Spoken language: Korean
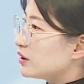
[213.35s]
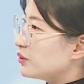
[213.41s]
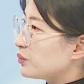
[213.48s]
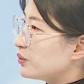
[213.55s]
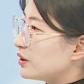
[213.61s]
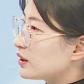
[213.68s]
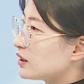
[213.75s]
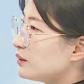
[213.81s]

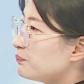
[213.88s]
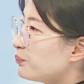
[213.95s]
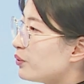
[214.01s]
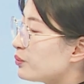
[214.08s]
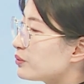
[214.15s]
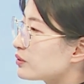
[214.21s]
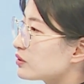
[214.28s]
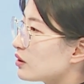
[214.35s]
기온이 큰
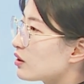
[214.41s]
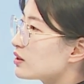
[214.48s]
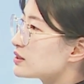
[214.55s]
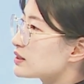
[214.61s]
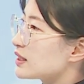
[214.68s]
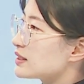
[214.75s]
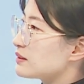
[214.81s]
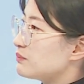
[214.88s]
폭으로
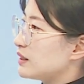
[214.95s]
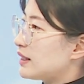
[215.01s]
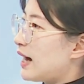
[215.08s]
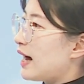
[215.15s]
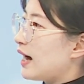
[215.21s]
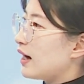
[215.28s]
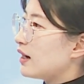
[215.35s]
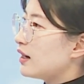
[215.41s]

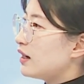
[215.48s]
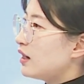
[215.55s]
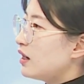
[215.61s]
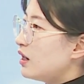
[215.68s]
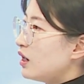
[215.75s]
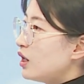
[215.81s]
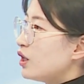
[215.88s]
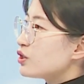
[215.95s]
떨어지겠습니다.
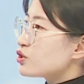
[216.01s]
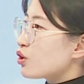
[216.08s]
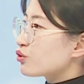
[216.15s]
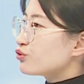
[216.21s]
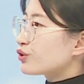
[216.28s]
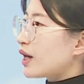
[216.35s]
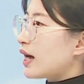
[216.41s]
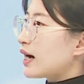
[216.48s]

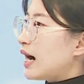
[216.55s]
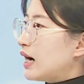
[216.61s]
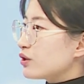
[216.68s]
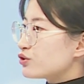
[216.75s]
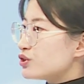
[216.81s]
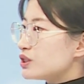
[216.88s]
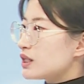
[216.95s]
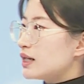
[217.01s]
전국에
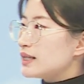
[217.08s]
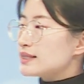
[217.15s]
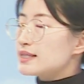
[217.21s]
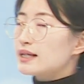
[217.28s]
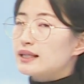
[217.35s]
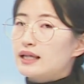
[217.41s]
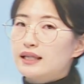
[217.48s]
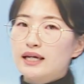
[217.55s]
강추위가
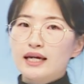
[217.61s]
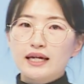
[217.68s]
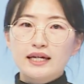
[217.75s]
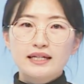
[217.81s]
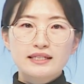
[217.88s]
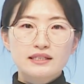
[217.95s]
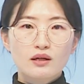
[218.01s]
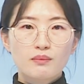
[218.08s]
예상되니
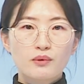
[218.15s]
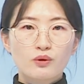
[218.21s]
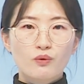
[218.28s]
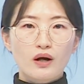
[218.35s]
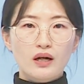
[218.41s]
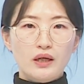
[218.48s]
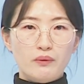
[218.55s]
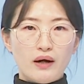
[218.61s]
시설물
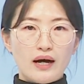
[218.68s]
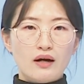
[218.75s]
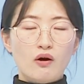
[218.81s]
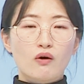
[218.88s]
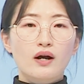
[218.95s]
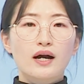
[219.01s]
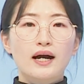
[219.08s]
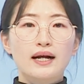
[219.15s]
관리와
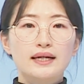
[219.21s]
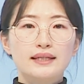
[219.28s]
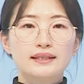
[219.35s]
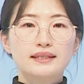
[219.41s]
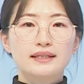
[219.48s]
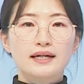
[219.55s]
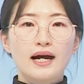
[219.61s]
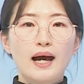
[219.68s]
건강관리
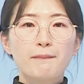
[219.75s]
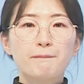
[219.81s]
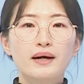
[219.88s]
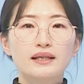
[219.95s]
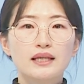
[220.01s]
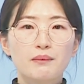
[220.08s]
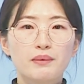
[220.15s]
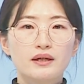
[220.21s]
등 한파
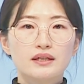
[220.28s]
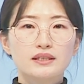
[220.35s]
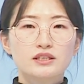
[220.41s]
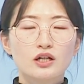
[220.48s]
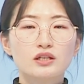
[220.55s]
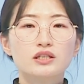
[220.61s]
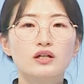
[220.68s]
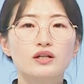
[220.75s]
대비를
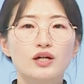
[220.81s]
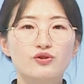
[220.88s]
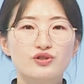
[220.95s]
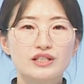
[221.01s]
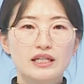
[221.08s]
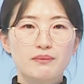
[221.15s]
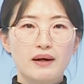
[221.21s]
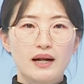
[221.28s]
철저히
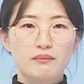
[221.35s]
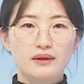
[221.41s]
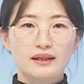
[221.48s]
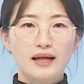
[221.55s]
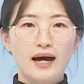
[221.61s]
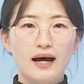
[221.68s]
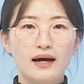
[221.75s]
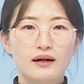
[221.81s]
해주시기
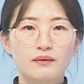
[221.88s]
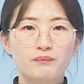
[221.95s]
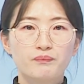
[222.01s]
바랍니다.